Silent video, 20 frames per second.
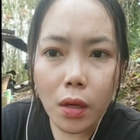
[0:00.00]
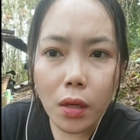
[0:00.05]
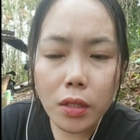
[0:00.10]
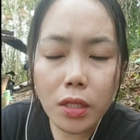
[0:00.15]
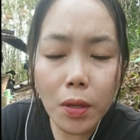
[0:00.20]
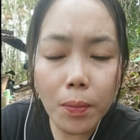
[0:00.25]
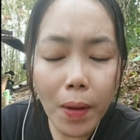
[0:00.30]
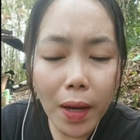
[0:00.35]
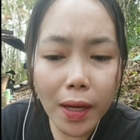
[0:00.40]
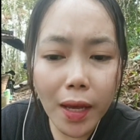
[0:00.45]

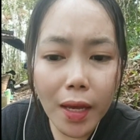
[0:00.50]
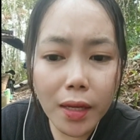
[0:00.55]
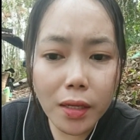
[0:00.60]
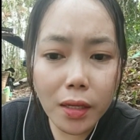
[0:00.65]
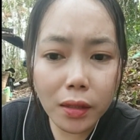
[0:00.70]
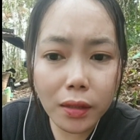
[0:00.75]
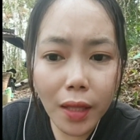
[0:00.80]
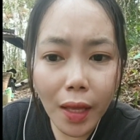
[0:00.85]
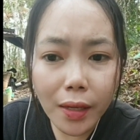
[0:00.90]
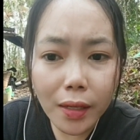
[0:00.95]
Sebagai
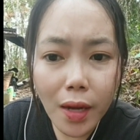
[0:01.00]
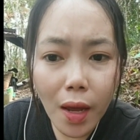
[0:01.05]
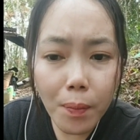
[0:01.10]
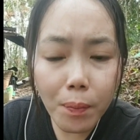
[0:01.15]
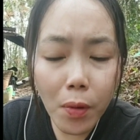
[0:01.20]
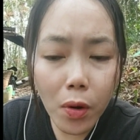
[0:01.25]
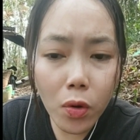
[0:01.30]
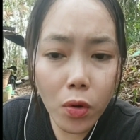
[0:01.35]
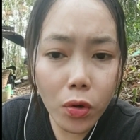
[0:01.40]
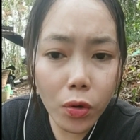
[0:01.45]
de tanda
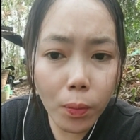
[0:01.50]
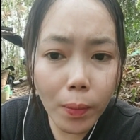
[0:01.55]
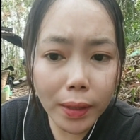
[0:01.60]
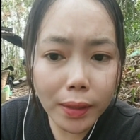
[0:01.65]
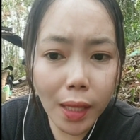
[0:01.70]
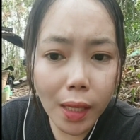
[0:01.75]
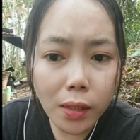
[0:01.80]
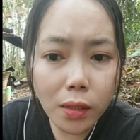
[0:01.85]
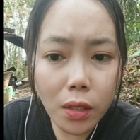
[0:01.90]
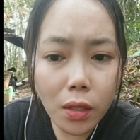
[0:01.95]

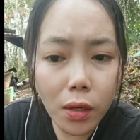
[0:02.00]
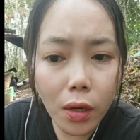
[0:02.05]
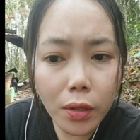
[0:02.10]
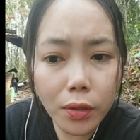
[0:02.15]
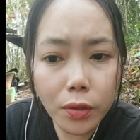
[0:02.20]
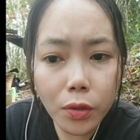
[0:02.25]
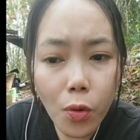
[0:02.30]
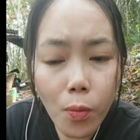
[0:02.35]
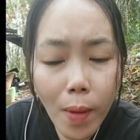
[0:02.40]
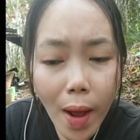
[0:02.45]
penghormatan
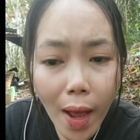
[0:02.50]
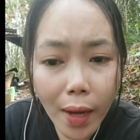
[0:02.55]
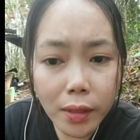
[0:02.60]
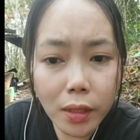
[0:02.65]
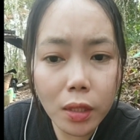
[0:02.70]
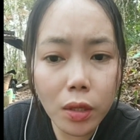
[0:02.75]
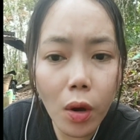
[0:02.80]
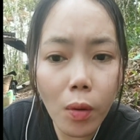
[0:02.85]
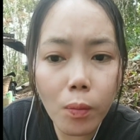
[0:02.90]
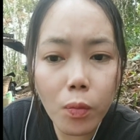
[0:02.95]
diolo di kumaan
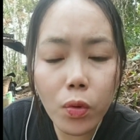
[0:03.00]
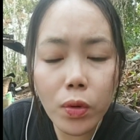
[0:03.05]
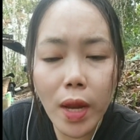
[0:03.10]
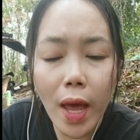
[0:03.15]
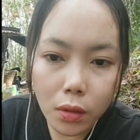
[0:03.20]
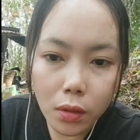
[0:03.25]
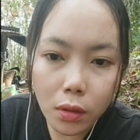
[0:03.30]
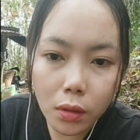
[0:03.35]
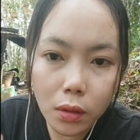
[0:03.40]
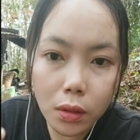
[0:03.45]

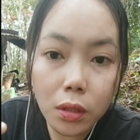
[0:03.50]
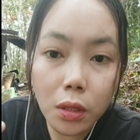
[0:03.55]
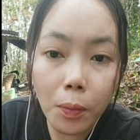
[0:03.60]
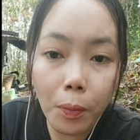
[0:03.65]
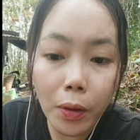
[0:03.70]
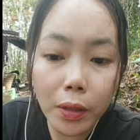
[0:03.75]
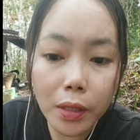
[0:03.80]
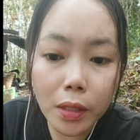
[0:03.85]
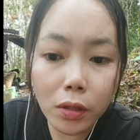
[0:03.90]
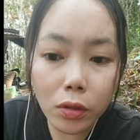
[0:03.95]
igombunan,
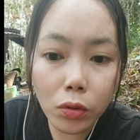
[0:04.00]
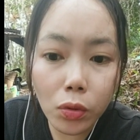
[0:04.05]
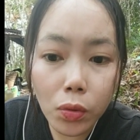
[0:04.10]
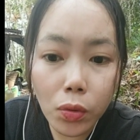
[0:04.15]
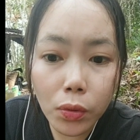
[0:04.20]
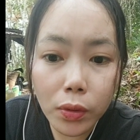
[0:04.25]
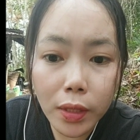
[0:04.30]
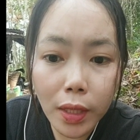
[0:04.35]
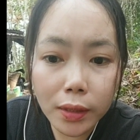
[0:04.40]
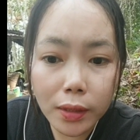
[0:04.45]
inopadi
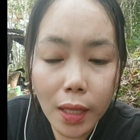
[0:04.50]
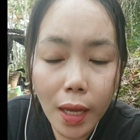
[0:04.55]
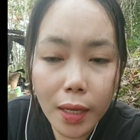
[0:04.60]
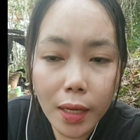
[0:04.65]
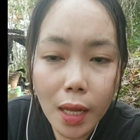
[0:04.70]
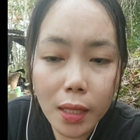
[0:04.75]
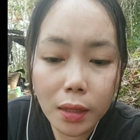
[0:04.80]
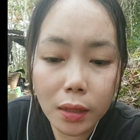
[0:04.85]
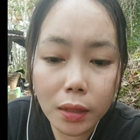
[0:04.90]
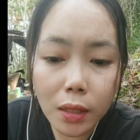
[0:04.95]
tulun
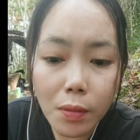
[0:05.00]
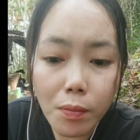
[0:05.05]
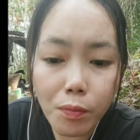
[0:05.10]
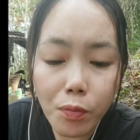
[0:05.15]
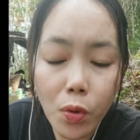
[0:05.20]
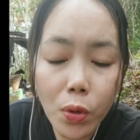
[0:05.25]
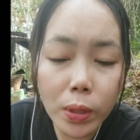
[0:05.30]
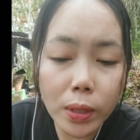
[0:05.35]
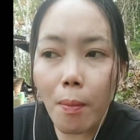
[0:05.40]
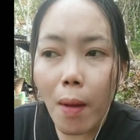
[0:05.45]
dataran
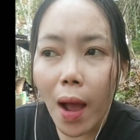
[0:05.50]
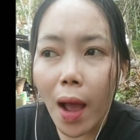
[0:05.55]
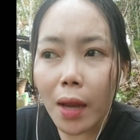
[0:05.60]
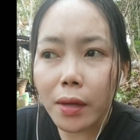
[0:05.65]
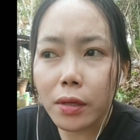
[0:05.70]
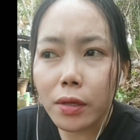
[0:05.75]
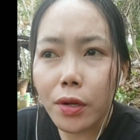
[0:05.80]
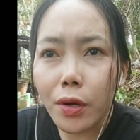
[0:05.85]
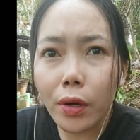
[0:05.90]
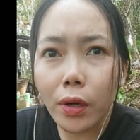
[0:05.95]
timpu
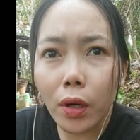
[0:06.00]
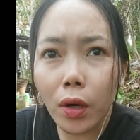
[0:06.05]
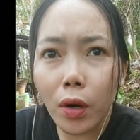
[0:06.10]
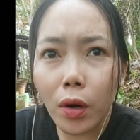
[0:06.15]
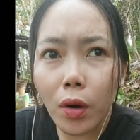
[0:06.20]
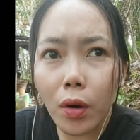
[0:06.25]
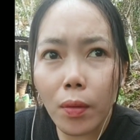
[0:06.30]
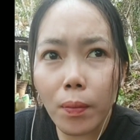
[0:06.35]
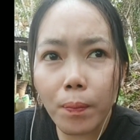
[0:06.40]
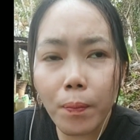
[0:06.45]
idingan
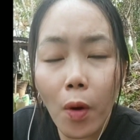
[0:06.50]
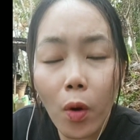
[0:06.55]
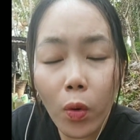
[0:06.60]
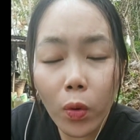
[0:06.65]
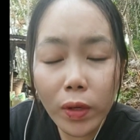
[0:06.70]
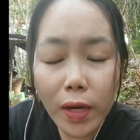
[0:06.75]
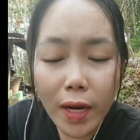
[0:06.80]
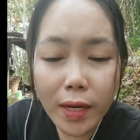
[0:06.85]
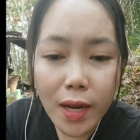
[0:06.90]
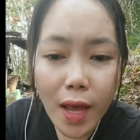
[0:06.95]
diolo
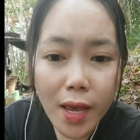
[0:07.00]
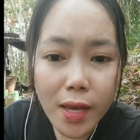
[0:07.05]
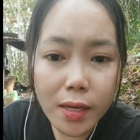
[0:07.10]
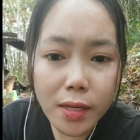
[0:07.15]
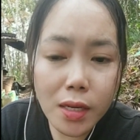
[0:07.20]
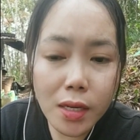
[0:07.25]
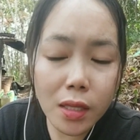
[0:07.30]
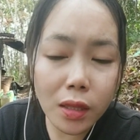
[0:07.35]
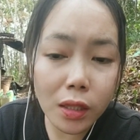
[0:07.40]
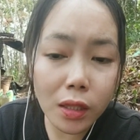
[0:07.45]
pengurana
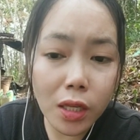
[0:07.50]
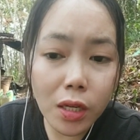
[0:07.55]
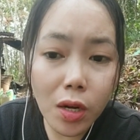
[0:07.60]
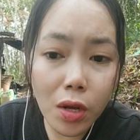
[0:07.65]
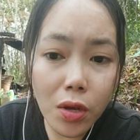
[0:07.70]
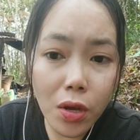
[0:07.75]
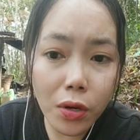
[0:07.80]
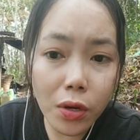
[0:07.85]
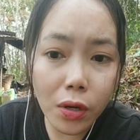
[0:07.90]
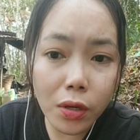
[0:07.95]
penguranai kini
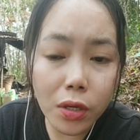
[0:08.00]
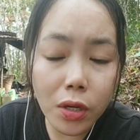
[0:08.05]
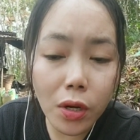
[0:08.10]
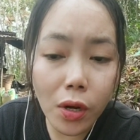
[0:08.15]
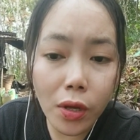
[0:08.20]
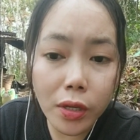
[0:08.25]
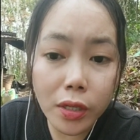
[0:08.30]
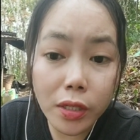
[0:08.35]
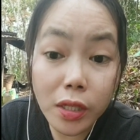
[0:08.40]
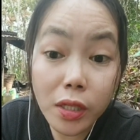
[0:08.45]
yonon
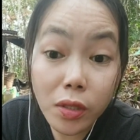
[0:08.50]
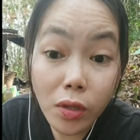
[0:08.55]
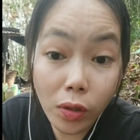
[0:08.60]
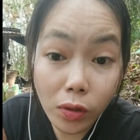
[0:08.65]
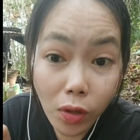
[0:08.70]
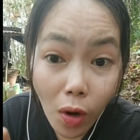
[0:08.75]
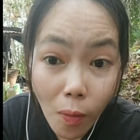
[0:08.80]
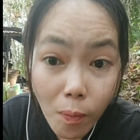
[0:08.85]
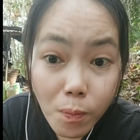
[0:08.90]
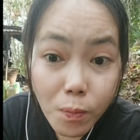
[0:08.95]
diolo idi
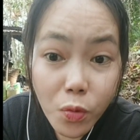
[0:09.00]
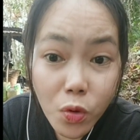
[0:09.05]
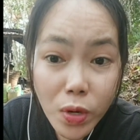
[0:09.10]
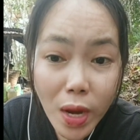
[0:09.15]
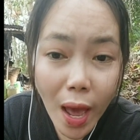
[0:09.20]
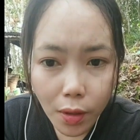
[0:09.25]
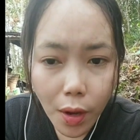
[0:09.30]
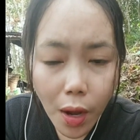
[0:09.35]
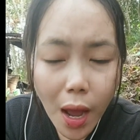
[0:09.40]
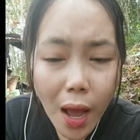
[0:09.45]
do
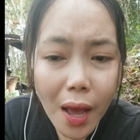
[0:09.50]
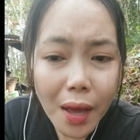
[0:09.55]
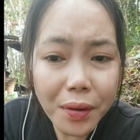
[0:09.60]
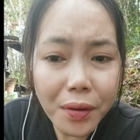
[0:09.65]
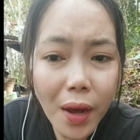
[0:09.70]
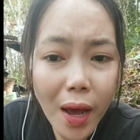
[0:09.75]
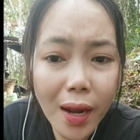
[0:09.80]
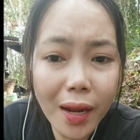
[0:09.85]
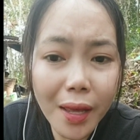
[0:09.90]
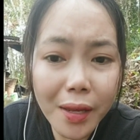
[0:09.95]
gombunan.
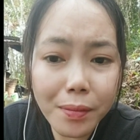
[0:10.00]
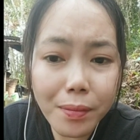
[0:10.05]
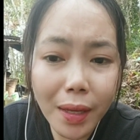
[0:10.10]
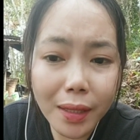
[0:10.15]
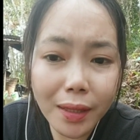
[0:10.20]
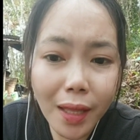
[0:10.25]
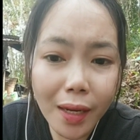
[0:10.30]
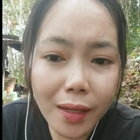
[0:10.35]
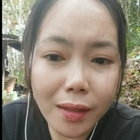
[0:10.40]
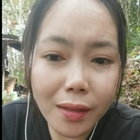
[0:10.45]
no alaid
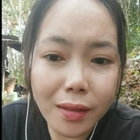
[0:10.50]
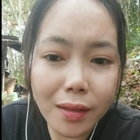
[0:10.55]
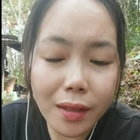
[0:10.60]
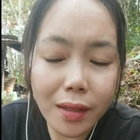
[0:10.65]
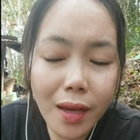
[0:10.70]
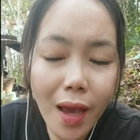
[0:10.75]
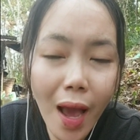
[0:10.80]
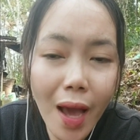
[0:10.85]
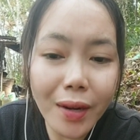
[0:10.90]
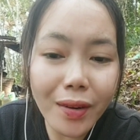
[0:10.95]
mantadi
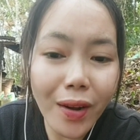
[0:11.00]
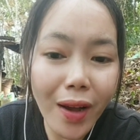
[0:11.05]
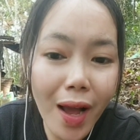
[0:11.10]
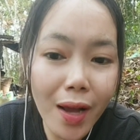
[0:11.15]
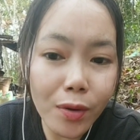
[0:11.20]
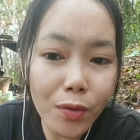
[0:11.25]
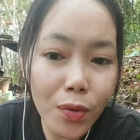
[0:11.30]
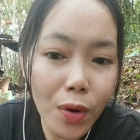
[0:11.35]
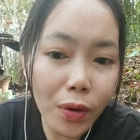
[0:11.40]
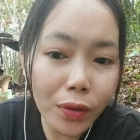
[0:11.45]
di
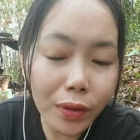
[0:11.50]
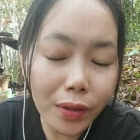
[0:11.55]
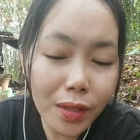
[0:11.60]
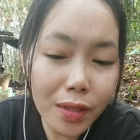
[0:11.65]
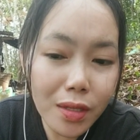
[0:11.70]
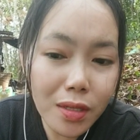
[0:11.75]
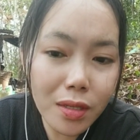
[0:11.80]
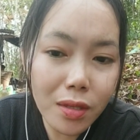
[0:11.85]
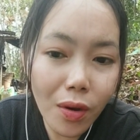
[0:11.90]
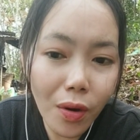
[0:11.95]
harakaguhot
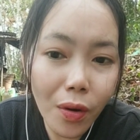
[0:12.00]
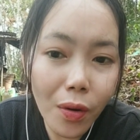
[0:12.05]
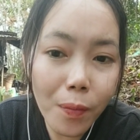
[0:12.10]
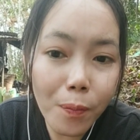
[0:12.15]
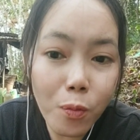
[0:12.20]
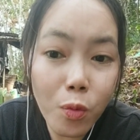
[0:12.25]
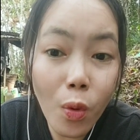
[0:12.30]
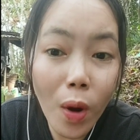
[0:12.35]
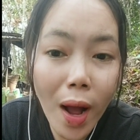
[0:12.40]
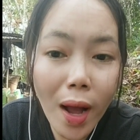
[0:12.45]
iso o
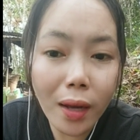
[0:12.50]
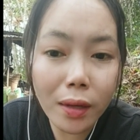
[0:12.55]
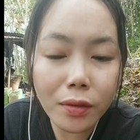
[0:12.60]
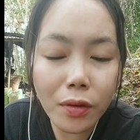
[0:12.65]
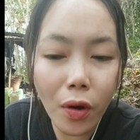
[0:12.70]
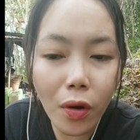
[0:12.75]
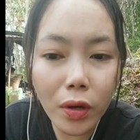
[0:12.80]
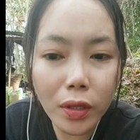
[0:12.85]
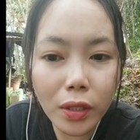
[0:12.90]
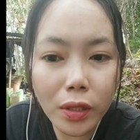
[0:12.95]
puak
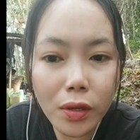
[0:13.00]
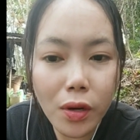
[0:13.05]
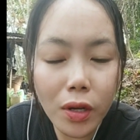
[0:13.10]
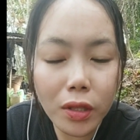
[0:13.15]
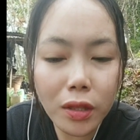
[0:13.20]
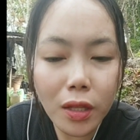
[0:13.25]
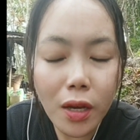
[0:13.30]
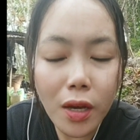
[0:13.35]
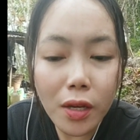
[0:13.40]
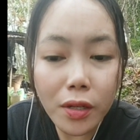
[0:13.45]

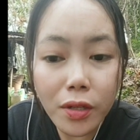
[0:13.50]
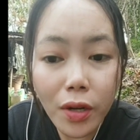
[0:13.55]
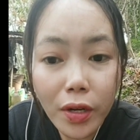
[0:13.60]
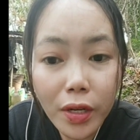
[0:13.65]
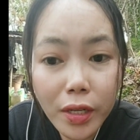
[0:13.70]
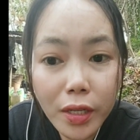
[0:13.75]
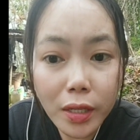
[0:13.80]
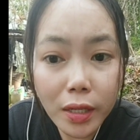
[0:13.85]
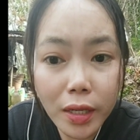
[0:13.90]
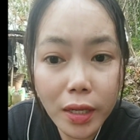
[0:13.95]
nokorikot
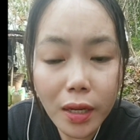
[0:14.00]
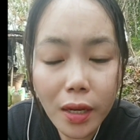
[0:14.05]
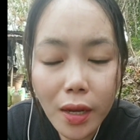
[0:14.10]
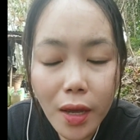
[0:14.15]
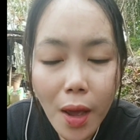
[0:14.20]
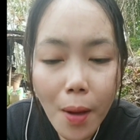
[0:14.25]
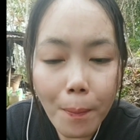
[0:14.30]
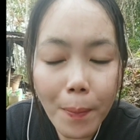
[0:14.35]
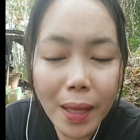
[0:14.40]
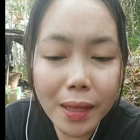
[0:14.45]
dohiri
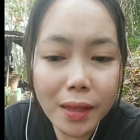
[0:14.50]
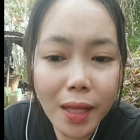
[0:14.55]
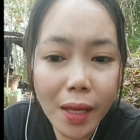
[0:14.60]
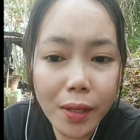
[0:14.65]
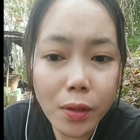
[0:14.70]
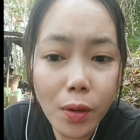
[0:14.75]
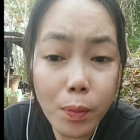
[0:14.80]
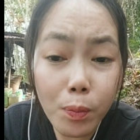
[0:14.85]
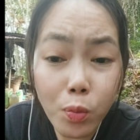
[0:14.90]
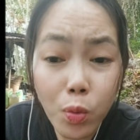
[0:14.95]

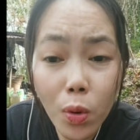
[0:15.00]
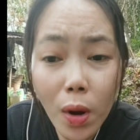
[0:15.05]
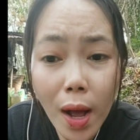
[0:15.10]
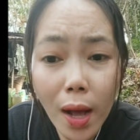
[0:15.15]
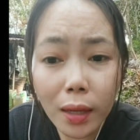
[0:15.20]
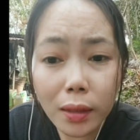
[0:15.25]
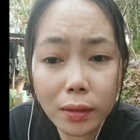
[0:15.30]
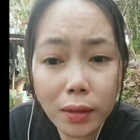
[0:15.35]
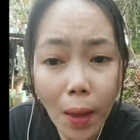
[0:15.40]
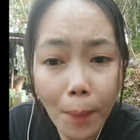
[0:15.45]
mantado
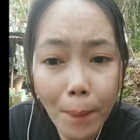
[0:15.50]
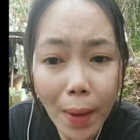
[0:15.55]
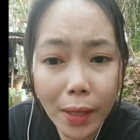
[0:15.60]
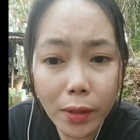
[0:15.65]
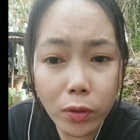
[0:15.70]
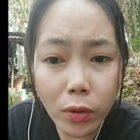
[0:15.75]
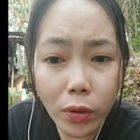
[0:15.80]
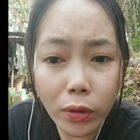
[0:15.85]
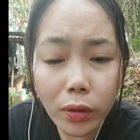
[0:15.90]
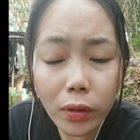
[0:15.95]
puak
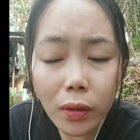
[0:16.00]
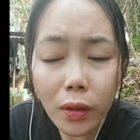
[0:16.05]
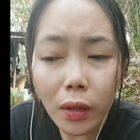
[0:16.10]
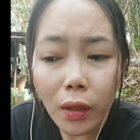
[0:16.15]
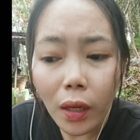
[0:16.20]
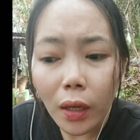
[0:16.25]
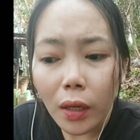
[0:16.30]
tamadon.